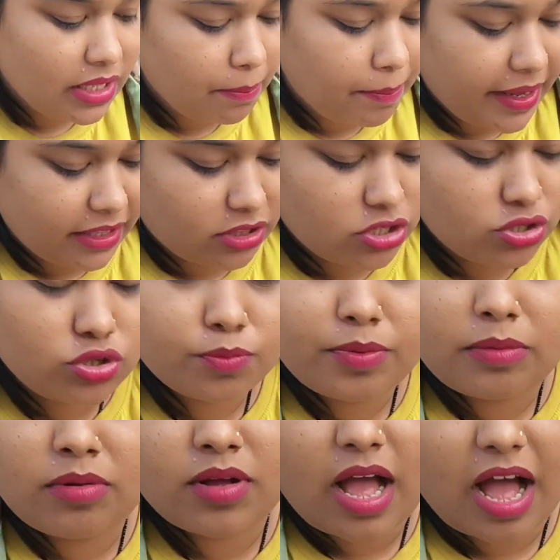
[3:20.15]
मतलब पैंतीस
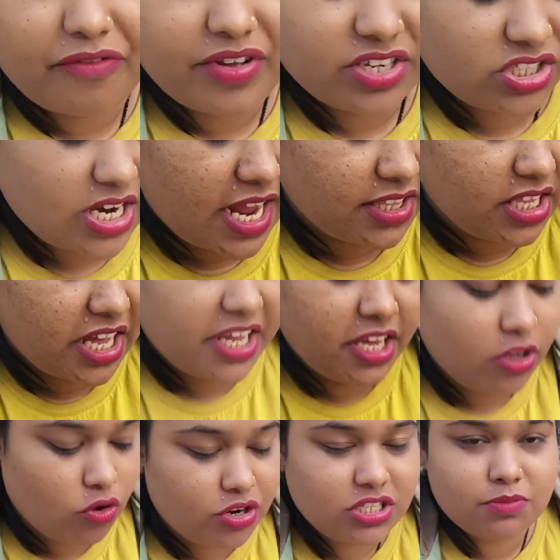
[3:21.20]
रुपये में काफ़ी अच्छा है
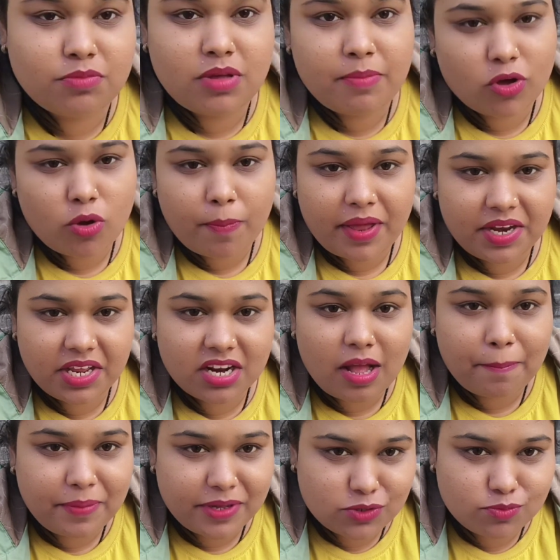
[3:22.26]
दही और इसमें मेरे को
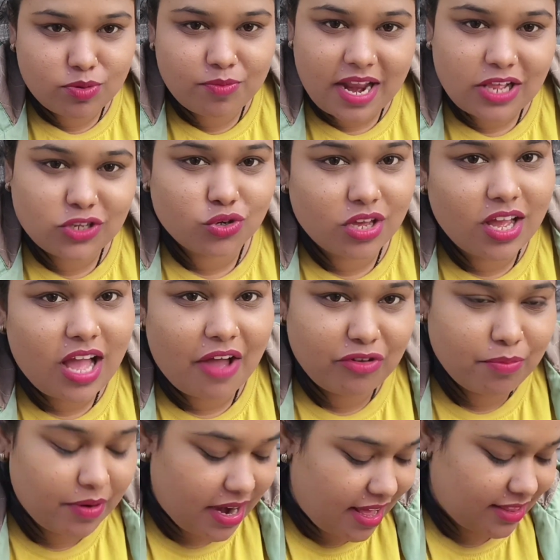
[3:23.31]
पनीर का पीस भी मिला जो कि
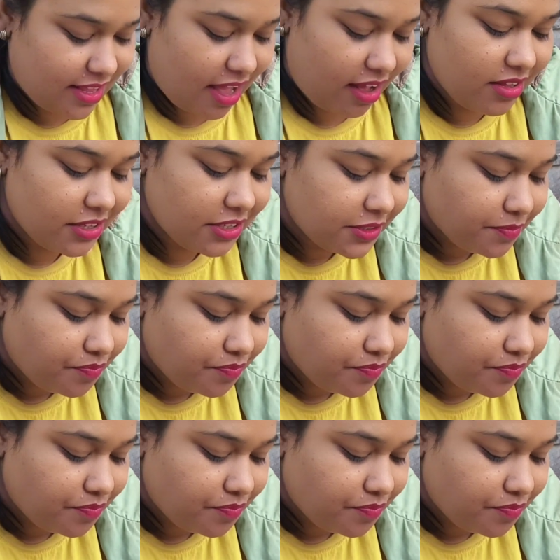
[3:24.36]
काफ़ी बड़ा था